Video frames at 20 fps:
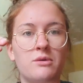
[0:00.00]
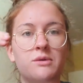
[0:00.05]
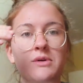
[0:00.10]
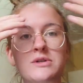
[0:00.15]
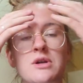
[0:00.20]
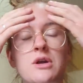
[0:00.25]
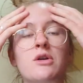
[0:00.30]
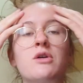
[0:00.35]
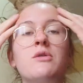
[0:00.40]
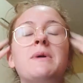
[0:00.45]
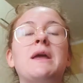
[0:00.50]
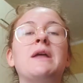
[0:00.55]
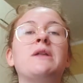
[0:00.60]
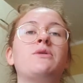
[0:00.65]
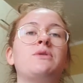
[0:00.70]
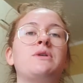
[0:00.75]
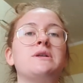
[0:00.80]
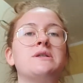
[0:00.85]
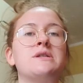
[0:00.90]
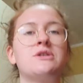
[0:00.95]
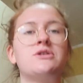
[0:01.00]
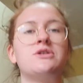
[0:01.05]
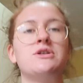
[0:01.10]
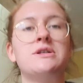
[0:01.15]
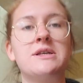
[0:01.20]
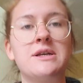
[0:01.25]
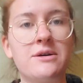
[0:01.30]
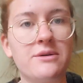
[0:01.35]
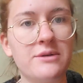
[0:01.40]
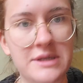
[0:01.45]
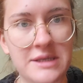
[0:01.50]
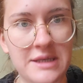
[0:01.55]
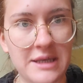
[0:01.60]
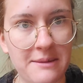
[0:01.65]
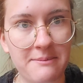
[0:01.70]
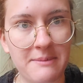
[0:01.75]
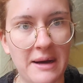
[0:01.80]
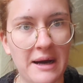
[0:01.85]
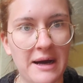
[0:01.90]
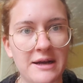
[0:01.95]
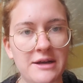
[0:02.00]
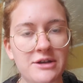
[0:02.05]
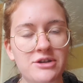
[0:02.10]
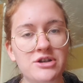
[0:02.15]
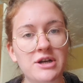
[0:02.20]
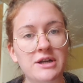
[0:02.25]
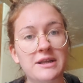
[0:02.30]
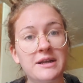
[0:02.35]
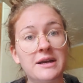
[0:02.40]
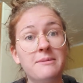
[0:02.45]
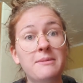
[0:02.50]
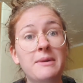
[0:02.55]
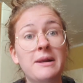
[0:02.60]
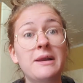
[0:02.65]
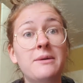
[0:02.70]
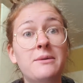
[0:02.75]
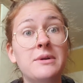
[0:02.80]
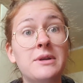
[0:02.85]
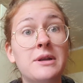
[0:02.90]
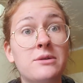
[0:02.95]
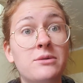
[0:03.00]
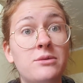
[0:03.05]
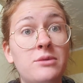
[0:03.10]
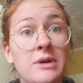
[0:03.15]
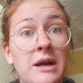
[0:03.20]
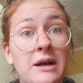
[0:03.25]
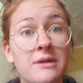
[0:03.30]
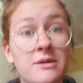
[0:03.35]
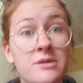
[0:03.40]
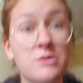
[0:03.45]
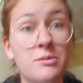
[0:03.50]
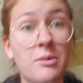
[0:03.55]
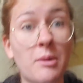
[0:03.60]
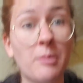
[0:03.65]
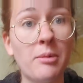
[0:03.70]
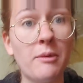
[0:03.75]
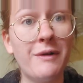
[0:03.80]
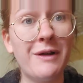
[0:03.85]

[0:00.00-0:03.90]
questo argomento, gli esercizi con Simba, eccetera. Che bella inquadratura, sto proprio